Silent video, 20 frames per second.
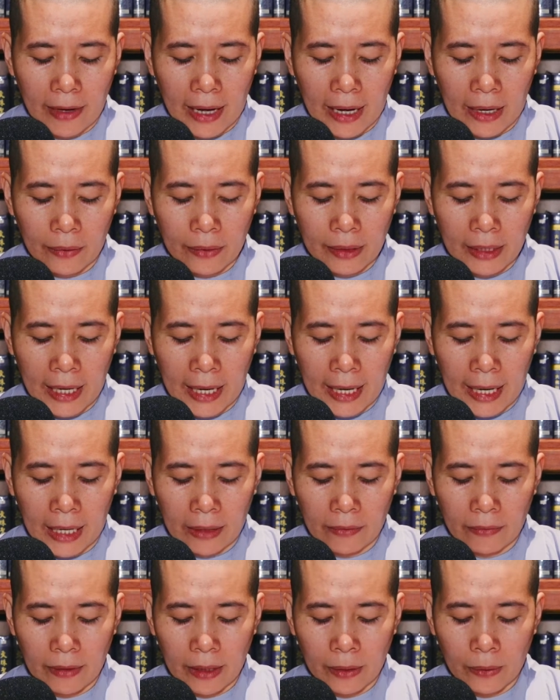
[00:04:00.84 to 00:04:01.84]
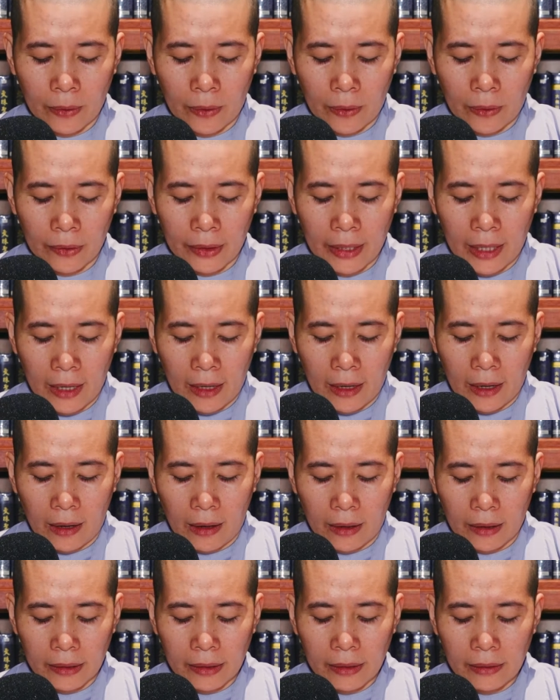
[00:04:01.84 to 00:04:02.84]
vào nhà và ngồi
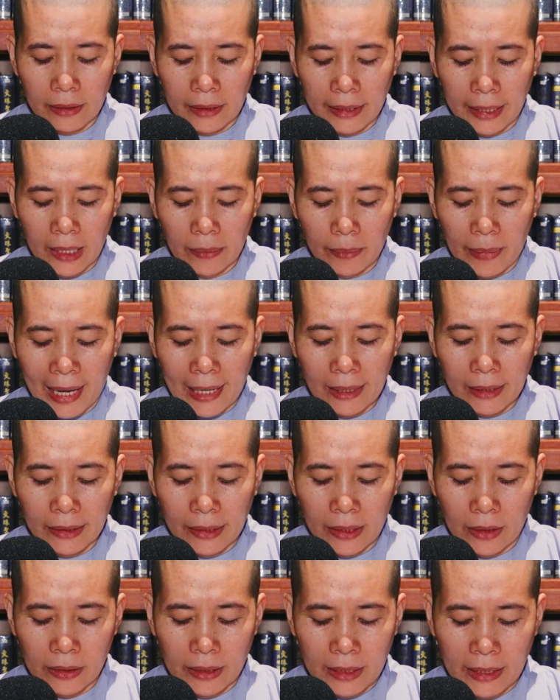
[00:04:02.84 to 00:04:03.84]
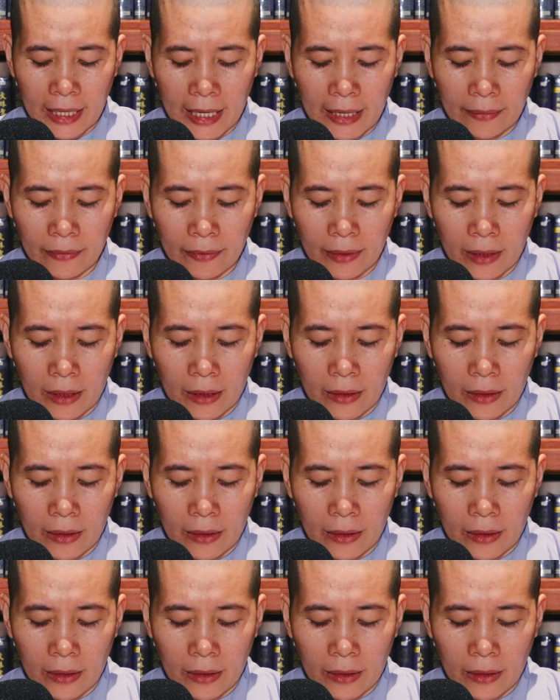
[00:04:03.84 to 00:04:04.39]
họ đưa cái bát cho xem